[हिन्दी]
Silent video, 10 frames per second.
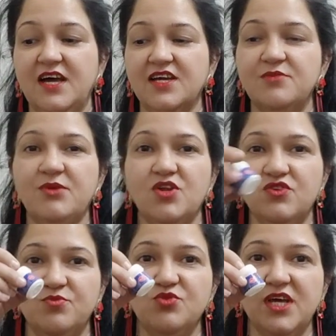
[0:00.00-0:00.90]
अगर मान लो
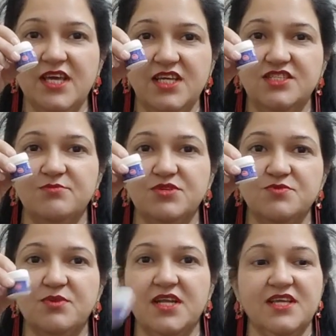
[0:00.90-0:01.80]
ये पूरा एक चम्मच
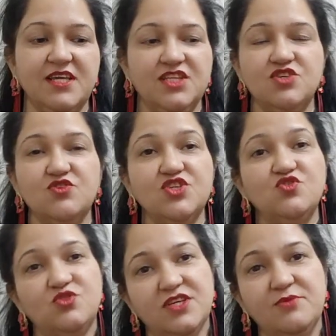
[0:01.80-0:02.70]
भर के है ना तो ये
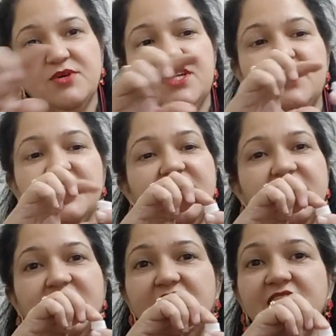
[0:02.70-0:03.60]
चुटकी भर ही
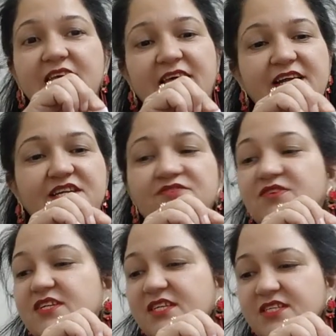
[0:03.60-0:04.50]
डलेगा
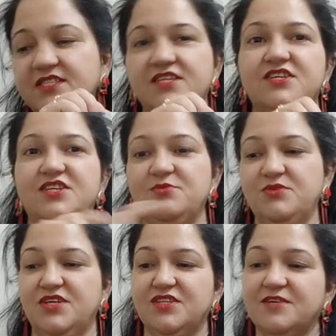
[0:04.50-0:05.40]
एक्टिवेटर इसके क्रीम
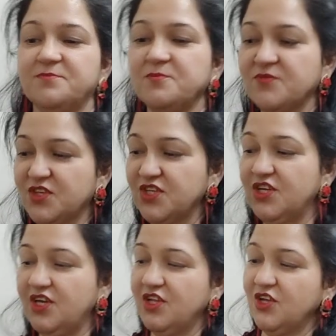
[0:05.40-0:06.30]
के अंदर ठीक
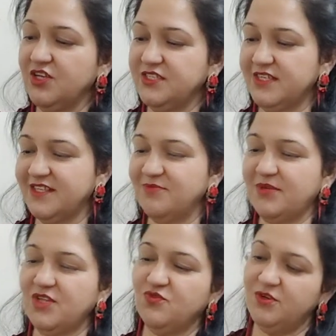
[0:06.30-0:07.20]
है इसके अंदर
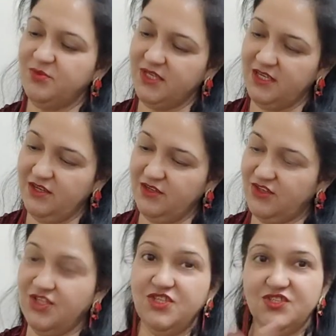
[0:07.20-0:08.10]
मैनुअल भी है
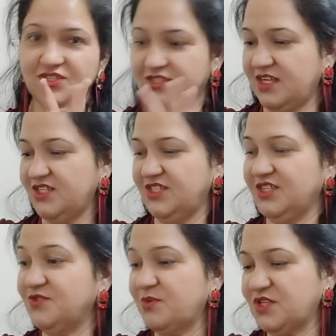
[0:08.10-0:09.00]
तीन चार चीज़ें
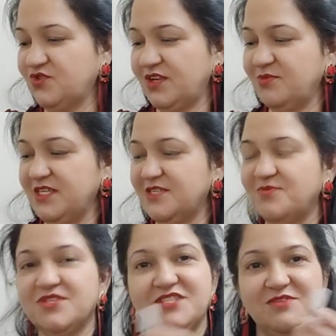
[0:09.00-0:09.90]
स्पैचुला भी है
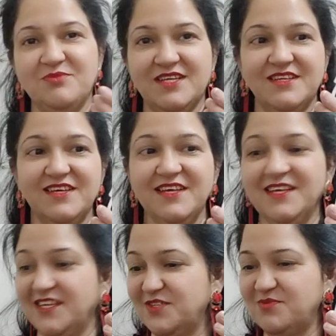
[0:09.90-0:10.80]
सबसे अच्छी बात है
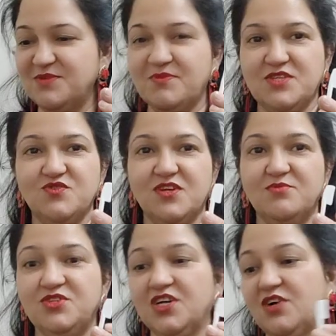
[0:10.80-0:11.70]
इसमें स्पैचुला
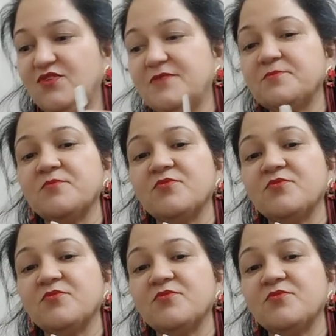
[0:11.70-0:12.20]
भी दिया हुआ है